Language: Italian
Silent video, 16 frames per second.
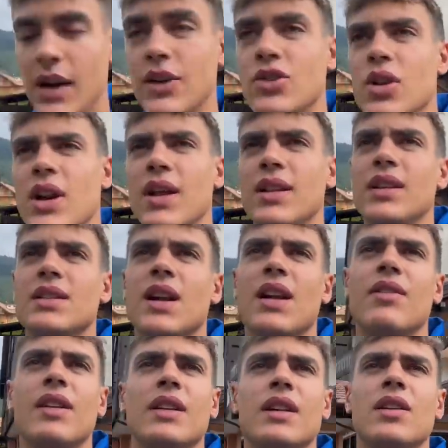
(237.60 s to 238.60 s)
giornata sarà
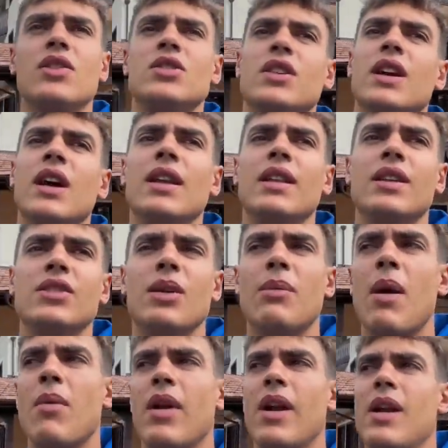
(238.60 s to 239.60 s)
fatta così, eh. adesso
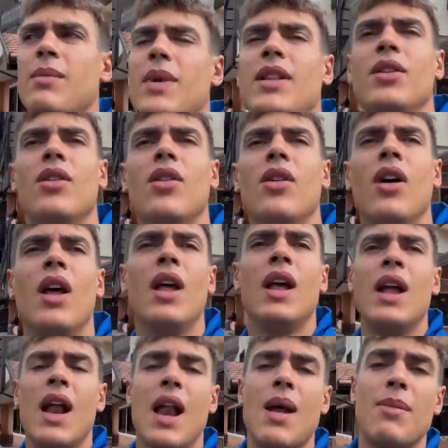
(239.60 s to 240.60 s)
abbiamo allenamento
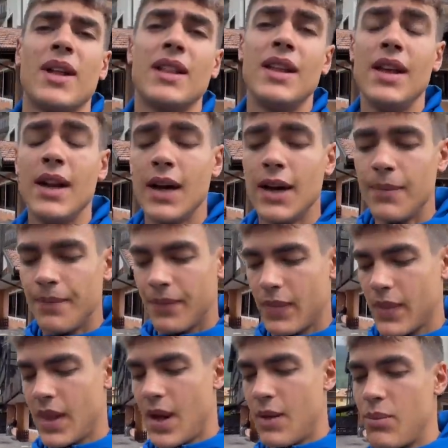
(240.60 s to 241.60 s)
la mattina,
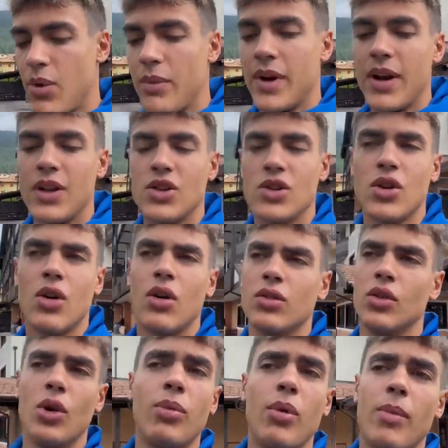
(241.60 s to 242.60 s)
nel pomeriggio
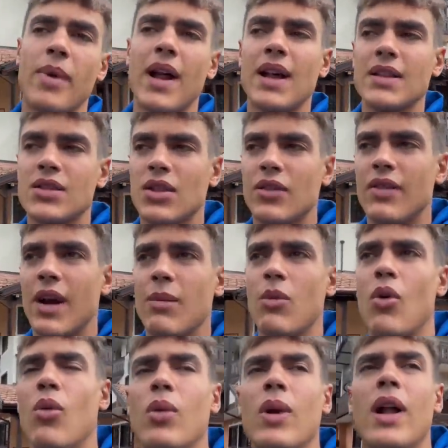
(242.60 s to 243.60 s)
dopo pranzo avremo
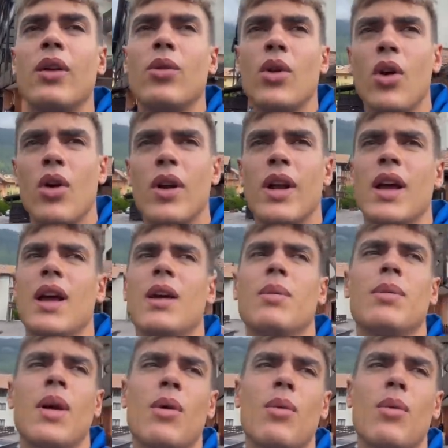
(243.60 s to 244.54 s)
una riunione per